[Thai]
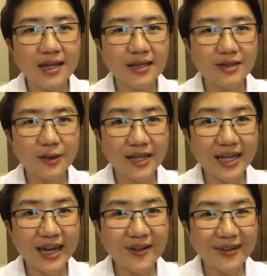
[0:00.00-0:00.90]
สวัสดี
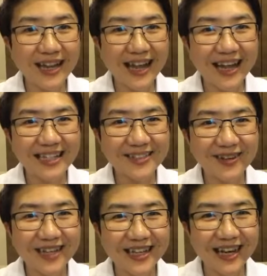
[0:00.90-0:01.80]
ค่ะคุณแนส
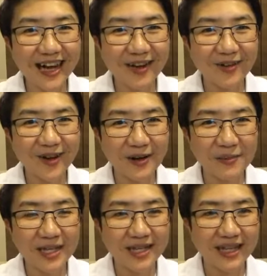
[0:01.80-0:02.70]
วัสดีค่ะคุณอร
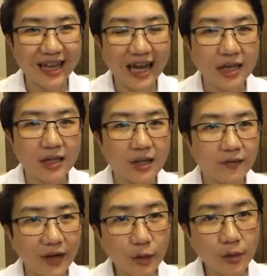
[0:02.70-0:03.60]
พินนะคะ
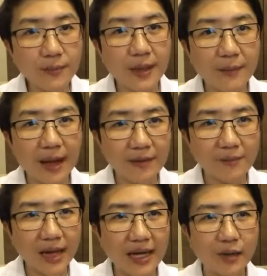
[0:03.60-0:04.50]
ไฟหูที่เปลี่ยนแปลง
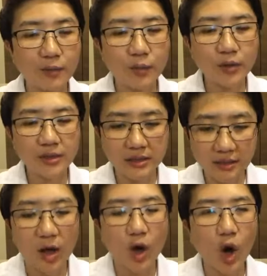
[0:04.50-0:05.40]
ไปเราพูดถึง
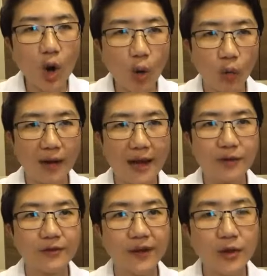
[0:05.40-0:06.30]
ข้อ 6 แล้ว
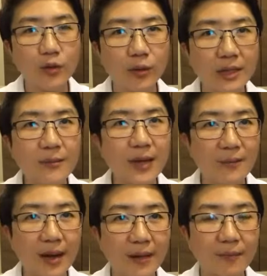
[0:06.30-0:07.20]
ไฟหูที่เปลี่ยน
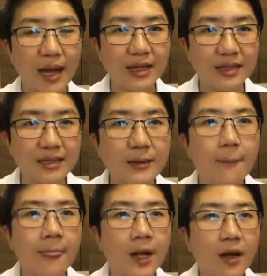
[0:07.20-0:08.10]
แปลงไปคือ
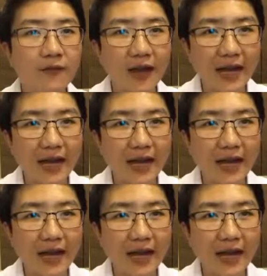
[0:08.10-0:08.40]
ไฟ